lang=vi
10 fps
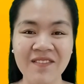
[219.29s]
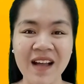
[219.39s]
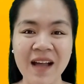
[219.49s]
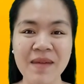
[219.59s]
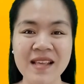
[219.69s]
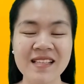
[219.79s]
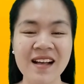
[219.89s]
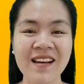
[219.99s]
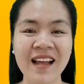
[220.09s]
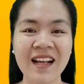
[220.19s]
Và bây
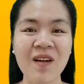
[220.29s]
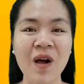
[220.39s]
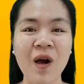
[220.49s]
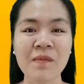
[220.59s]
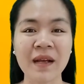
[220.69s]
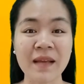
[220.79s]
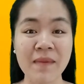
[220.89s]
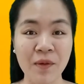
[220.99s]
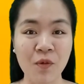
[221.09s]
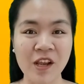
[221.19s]
giờ là câu hỏi mà các
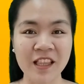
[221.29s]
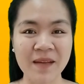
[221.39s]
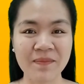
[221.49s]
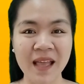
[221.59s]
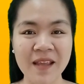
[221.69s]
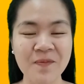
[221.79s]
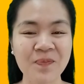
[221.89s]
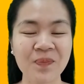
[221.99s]
bạn quan tâm đây.